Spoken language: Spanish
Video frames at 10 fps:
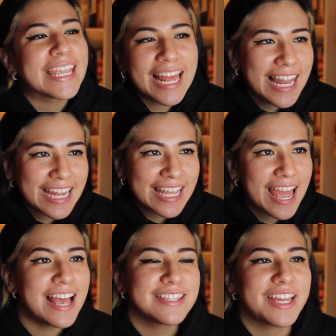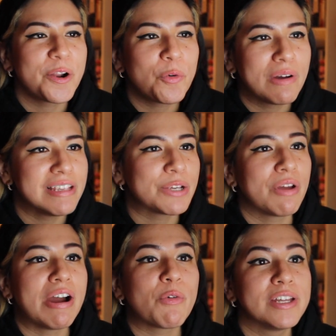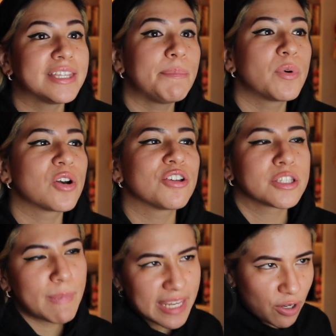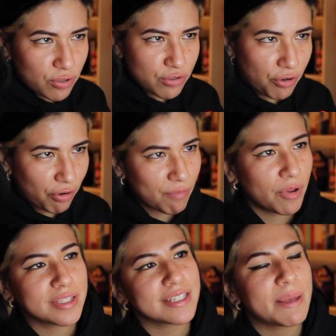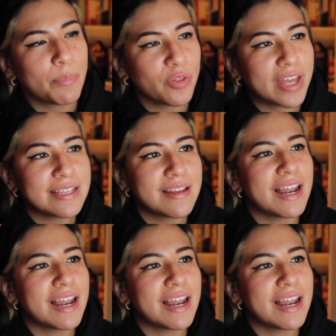Qué alegría estar un jueves de nueva cuenta por los mágicos rumbos de este podcast.